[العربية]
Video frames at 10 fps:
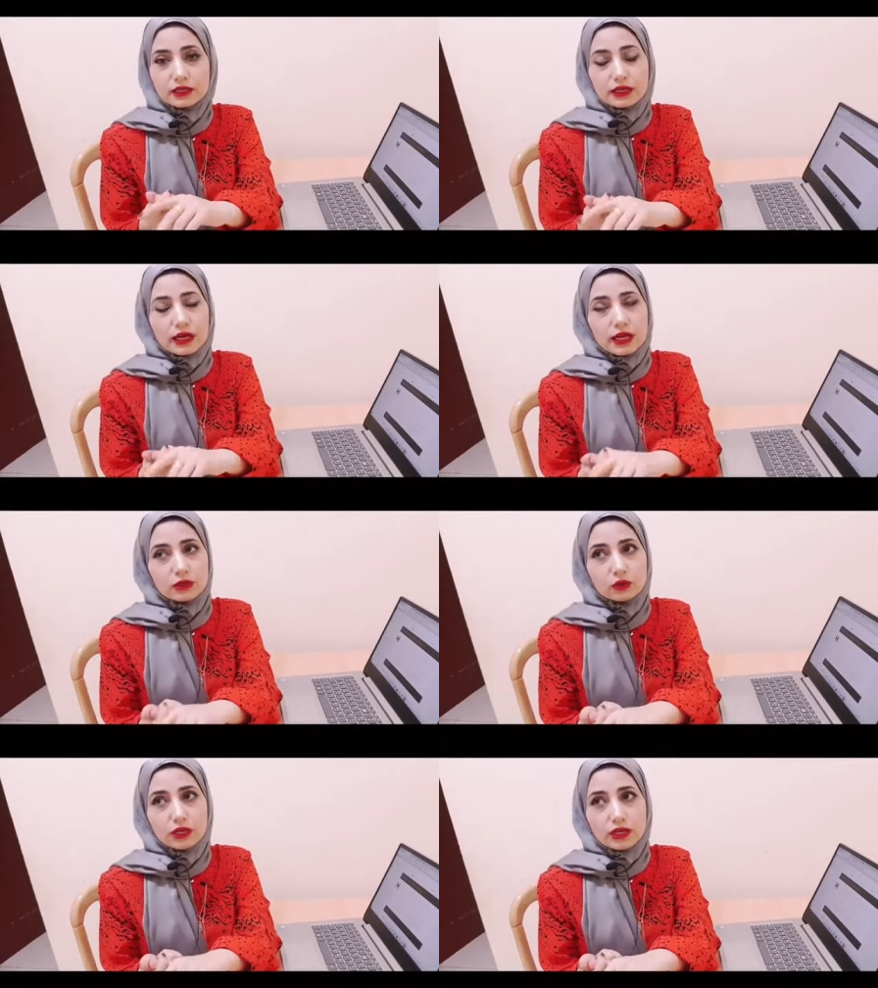
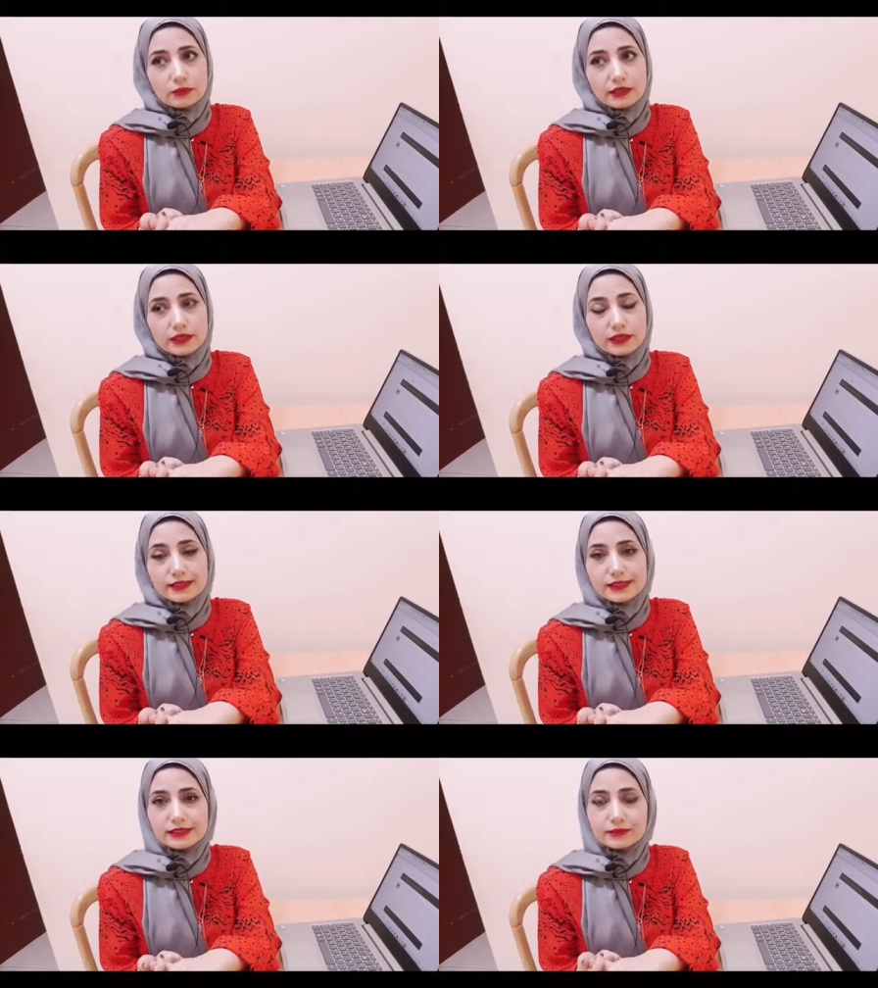حيقول لك مثلا
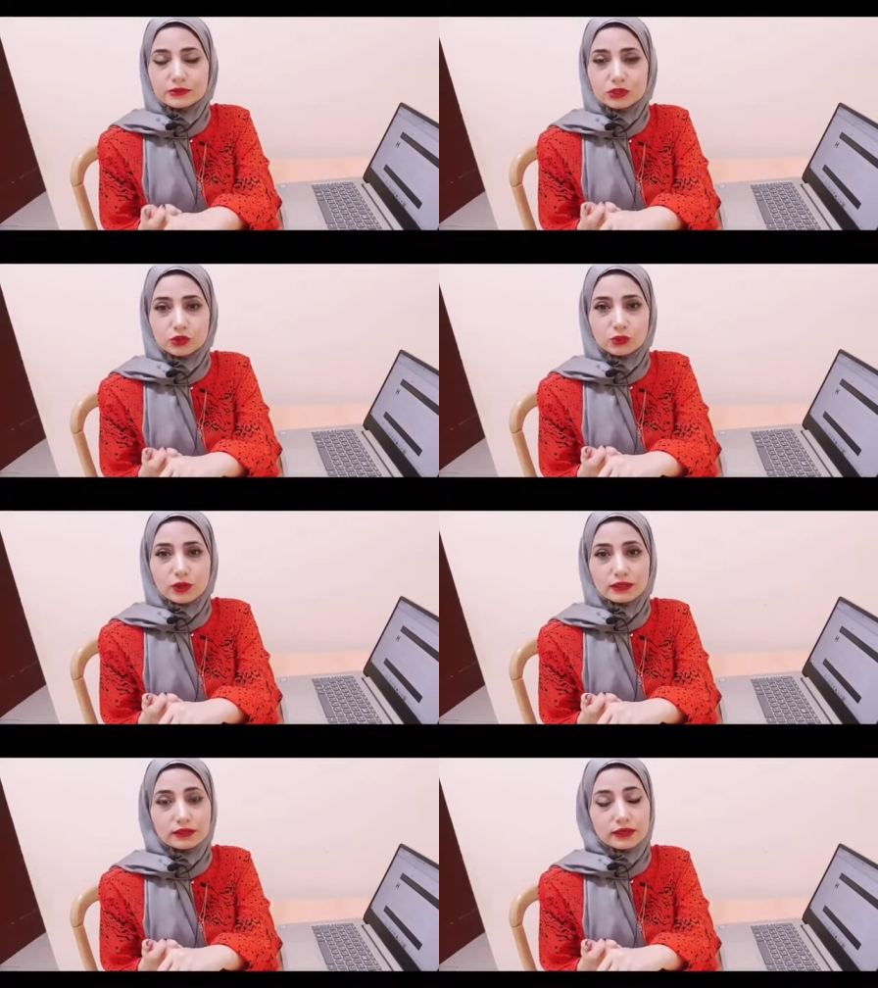استلمت
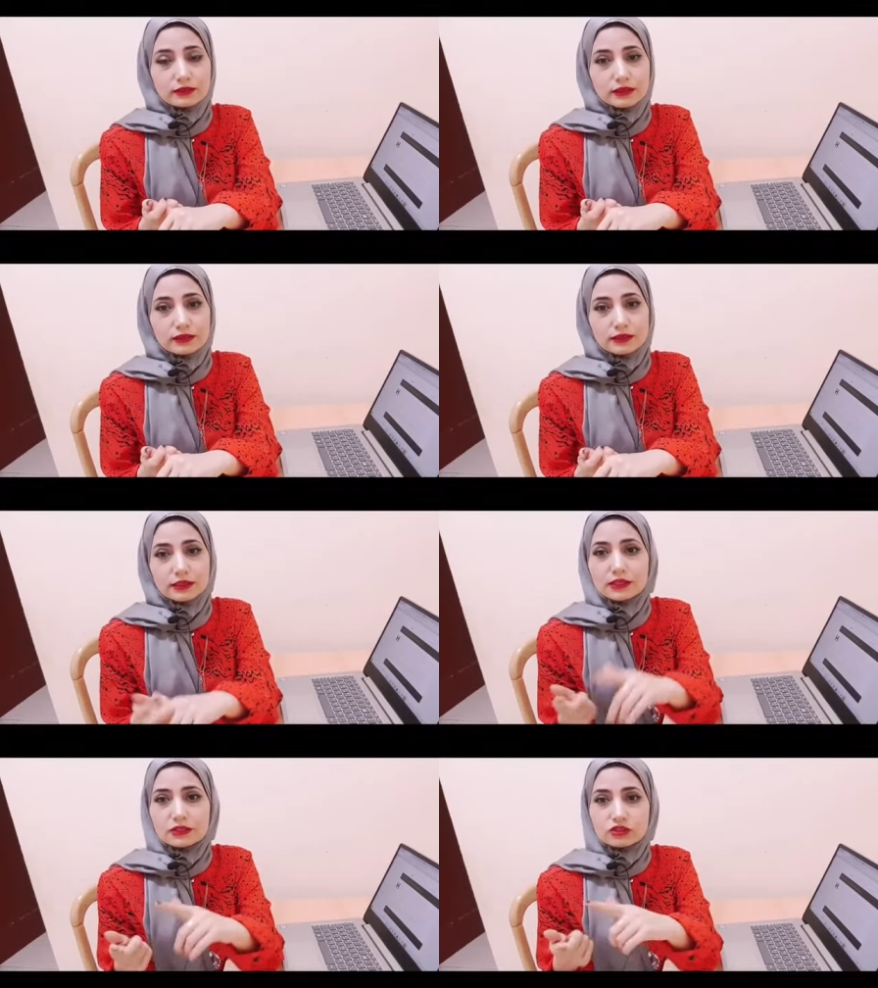العنوان خطأ
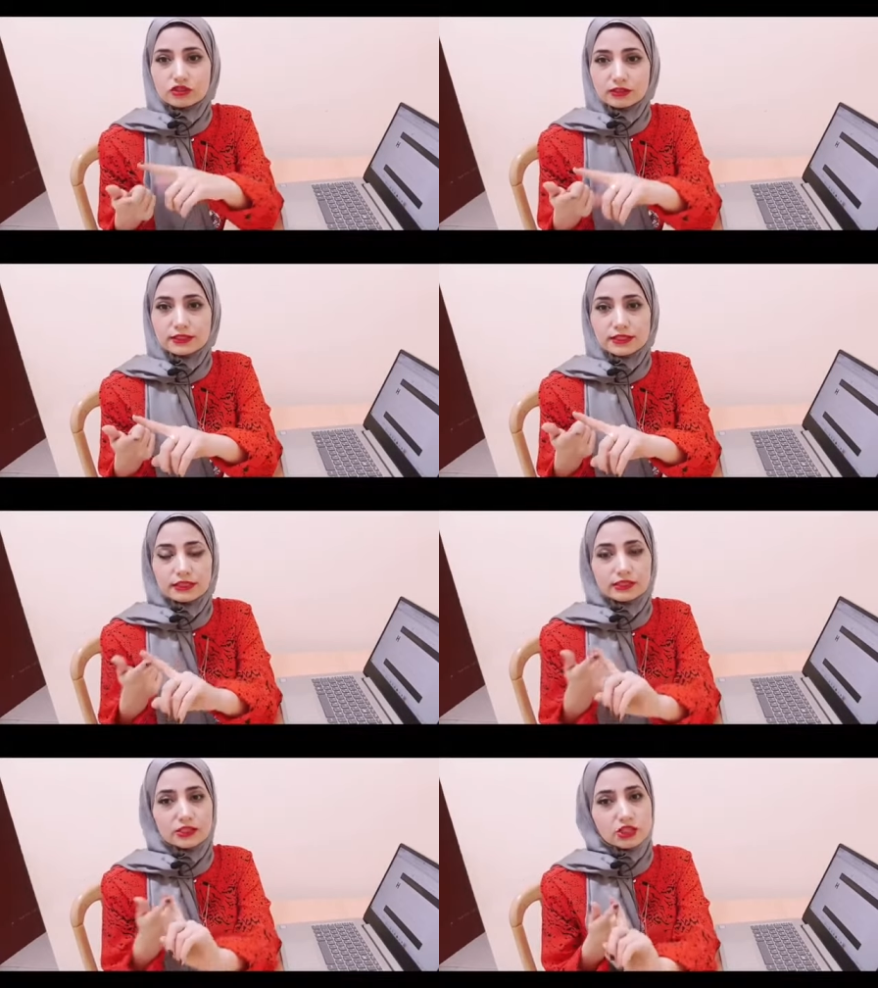ترجع تسأل
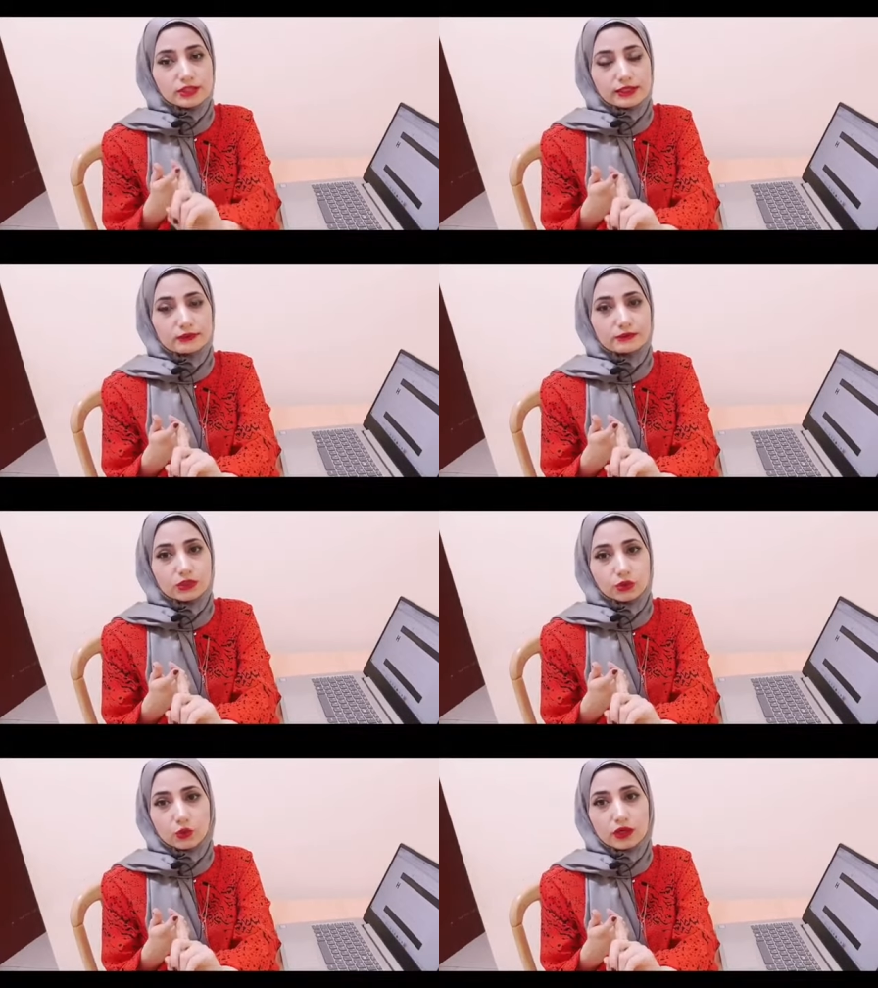ليش استلمت
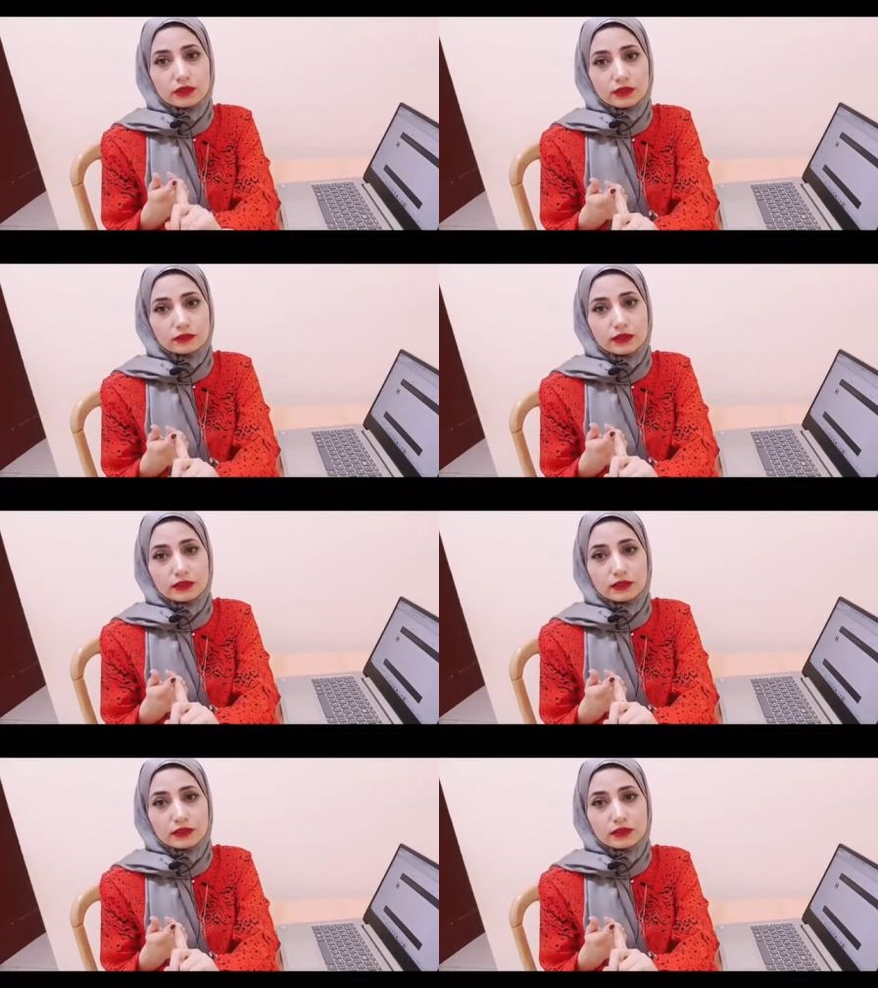العنوان خطأ